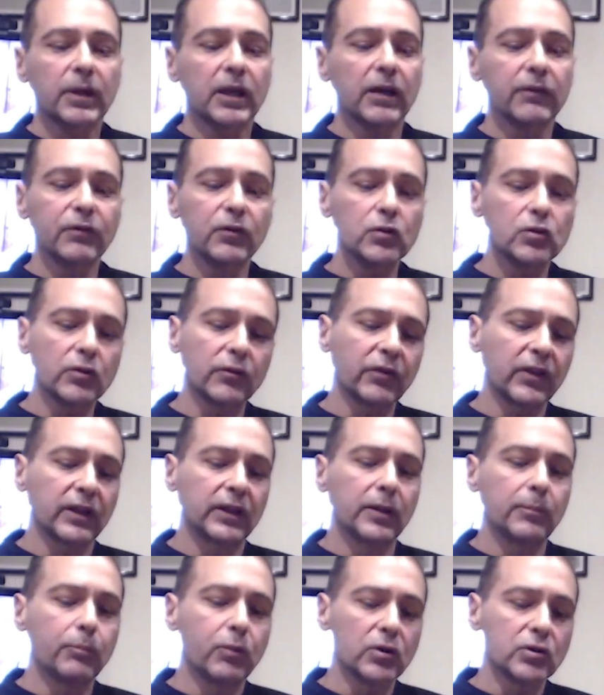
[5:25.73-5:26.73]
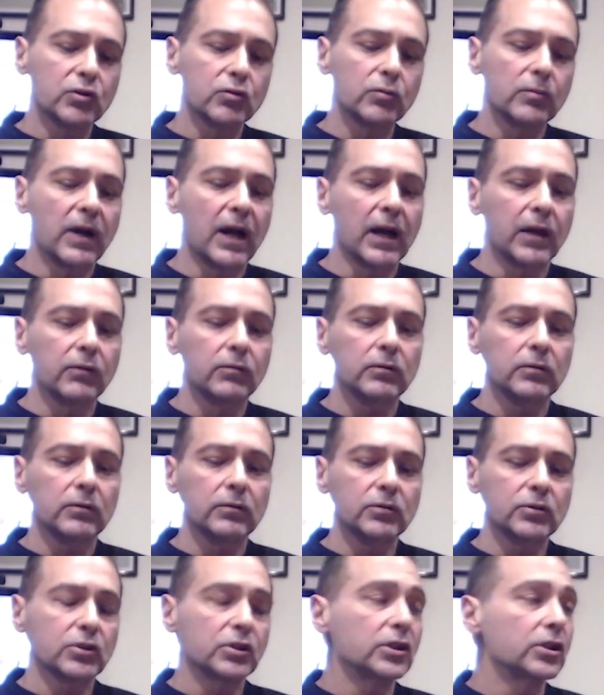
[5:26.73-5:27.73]
perché la filosofia del
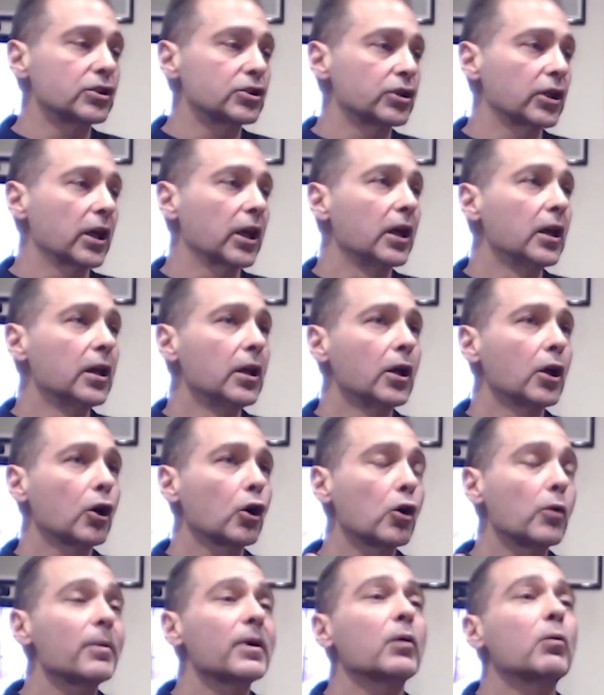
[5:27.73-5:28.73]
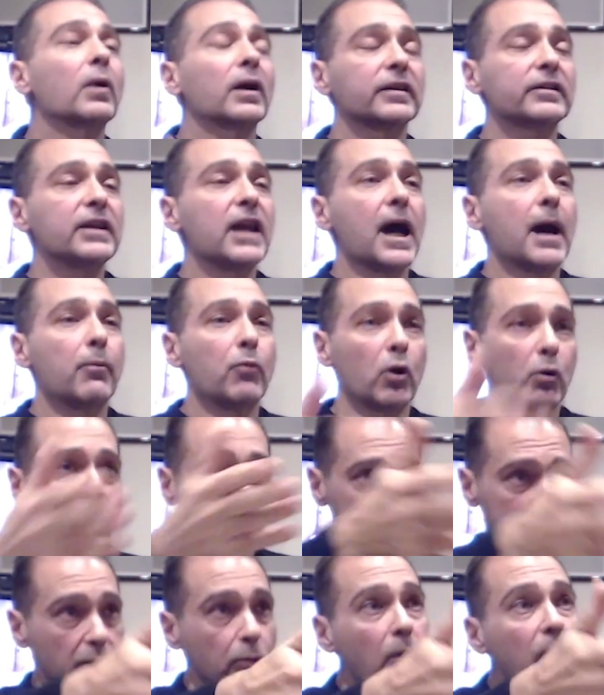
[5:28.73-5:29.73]
postumano ci dice come guardiamo a
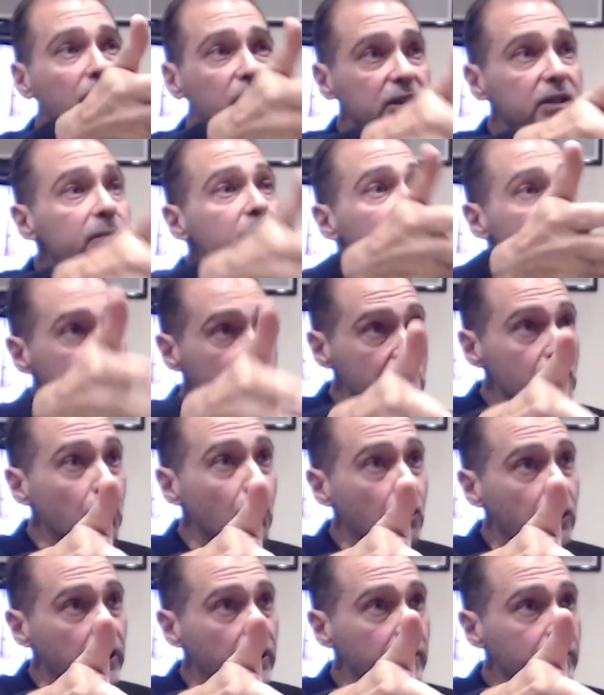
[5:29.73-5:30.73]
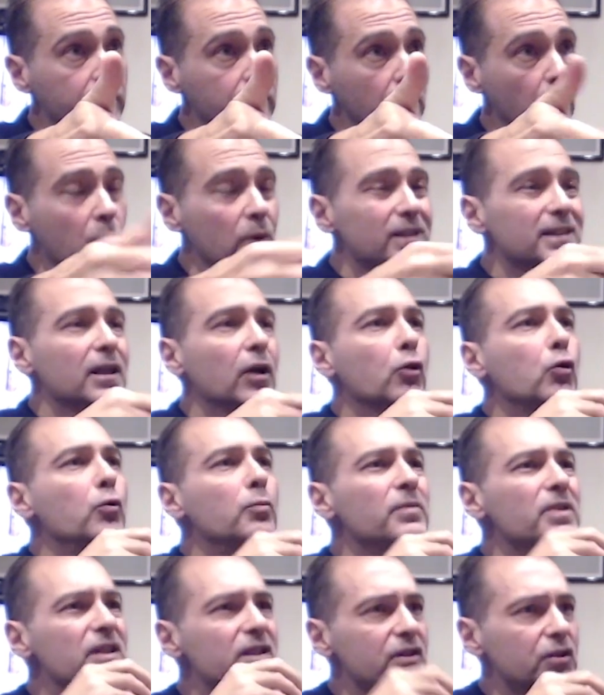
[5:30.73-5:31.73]
questa nuova dimensione questa
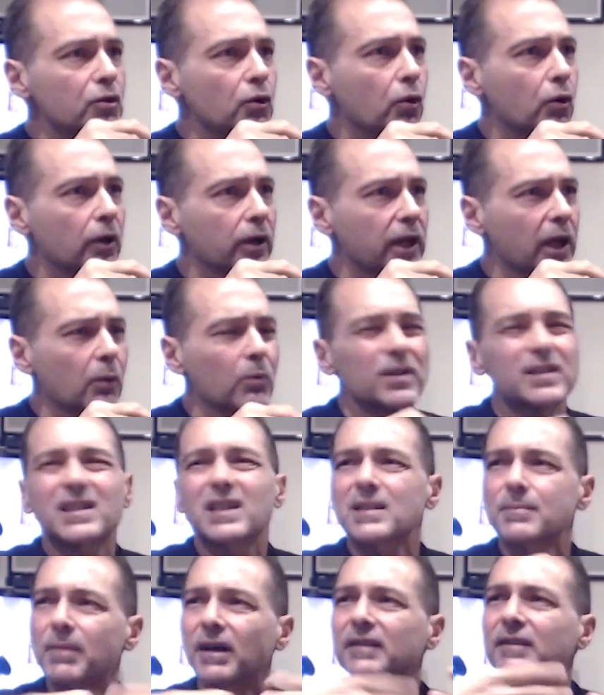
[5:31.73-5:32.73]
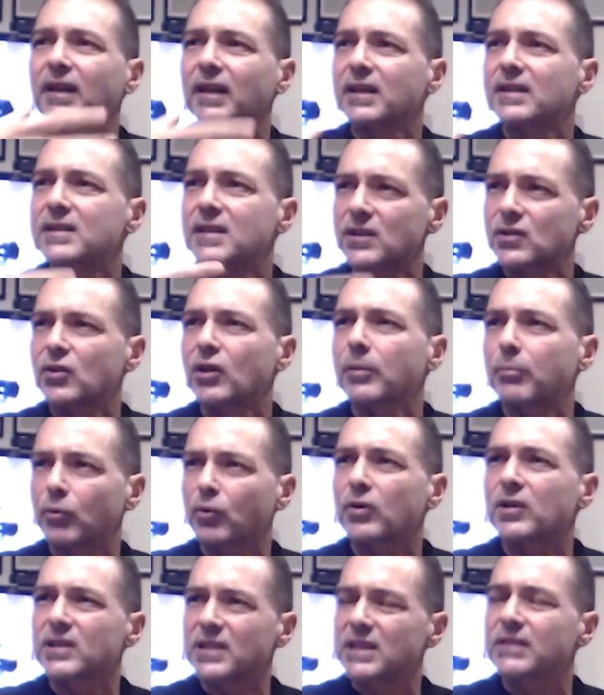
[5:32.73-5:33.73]
commistione, a questa smaterializzazione
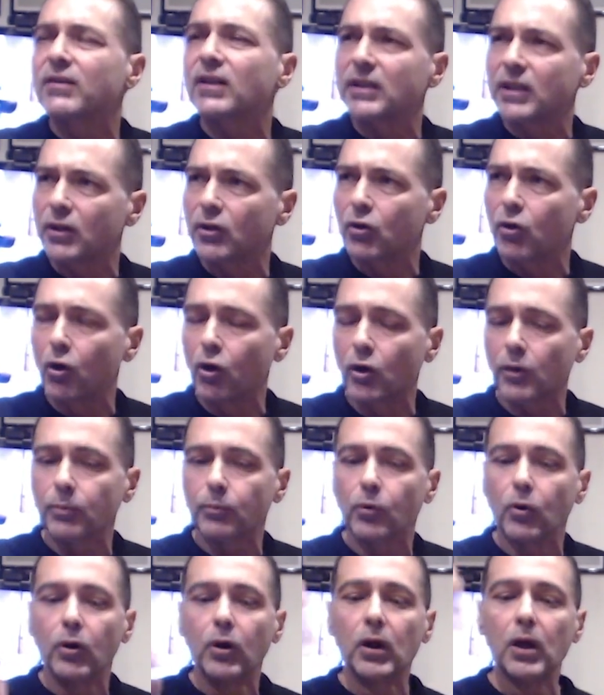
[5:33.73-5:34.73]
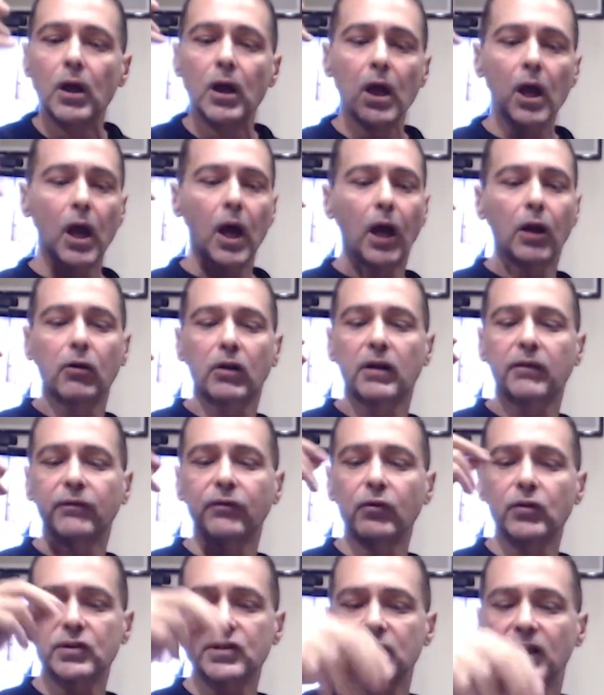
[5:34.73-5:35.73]
progressiva del corpo. Allora
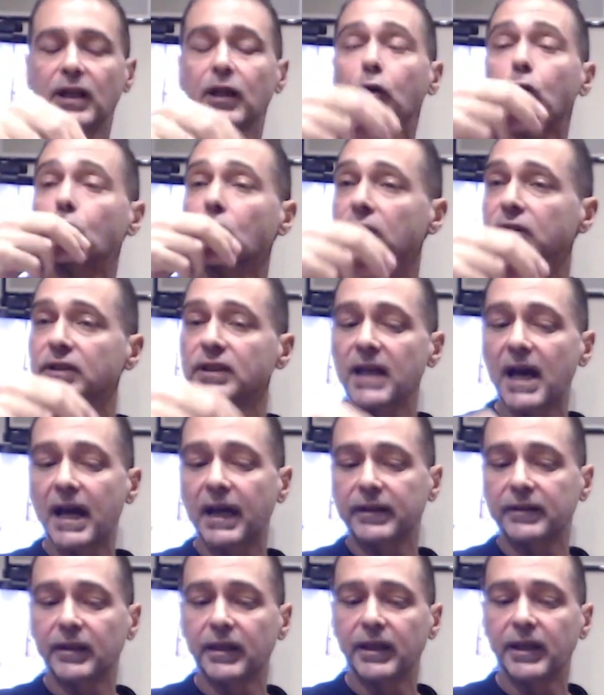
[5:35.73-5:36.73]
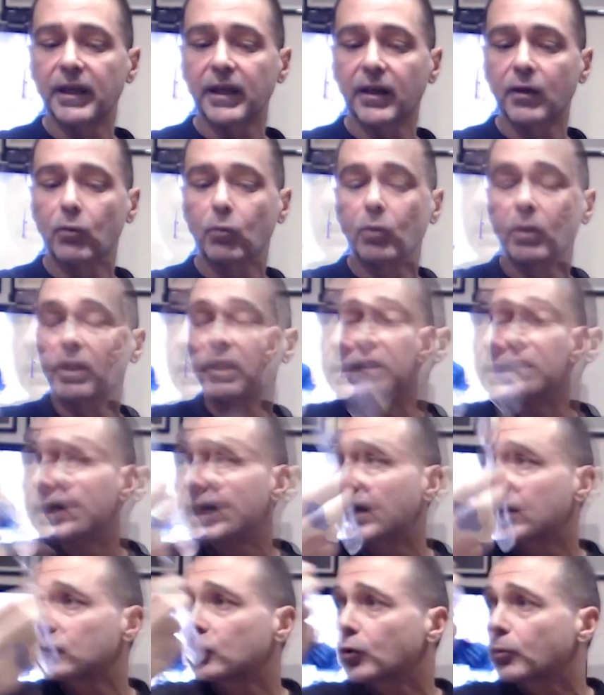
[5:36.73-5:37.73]
forse le coordinate che erano quelle
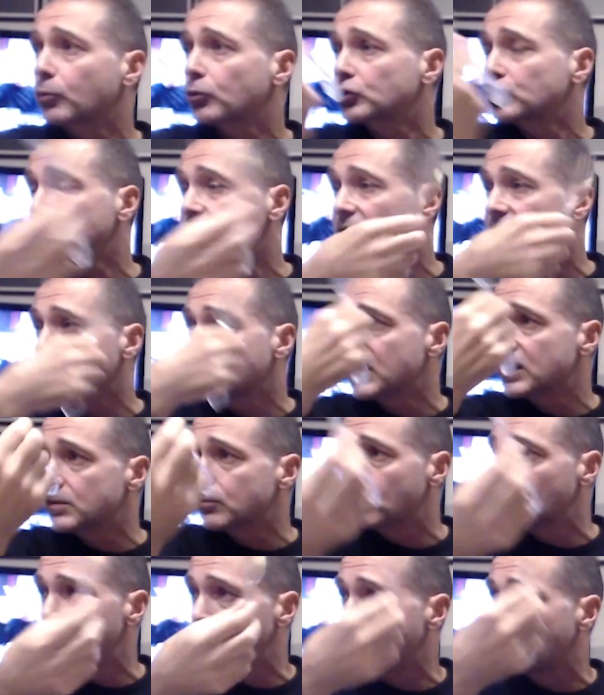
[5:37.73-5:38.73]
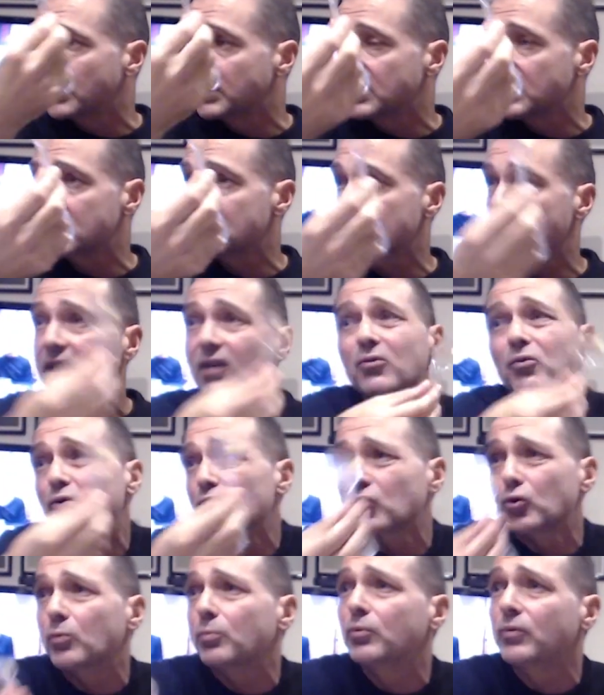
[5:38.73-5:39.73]
dell'antropocentrismo umanista non
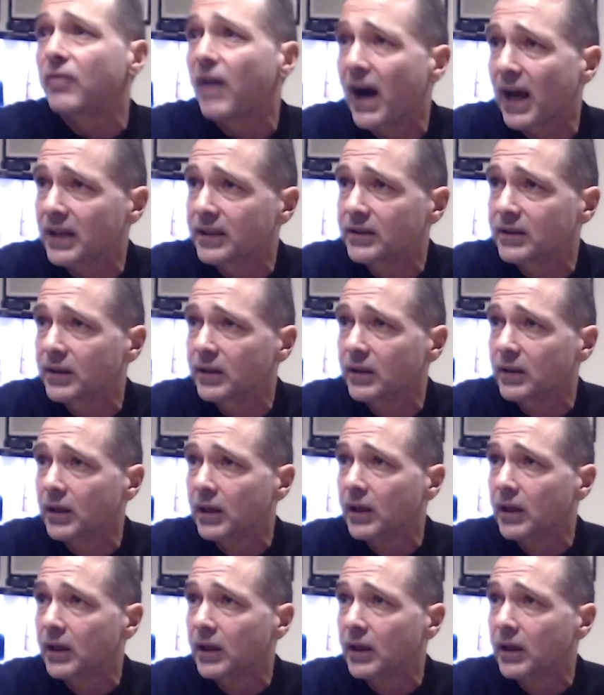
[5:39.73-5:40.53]
sono più valide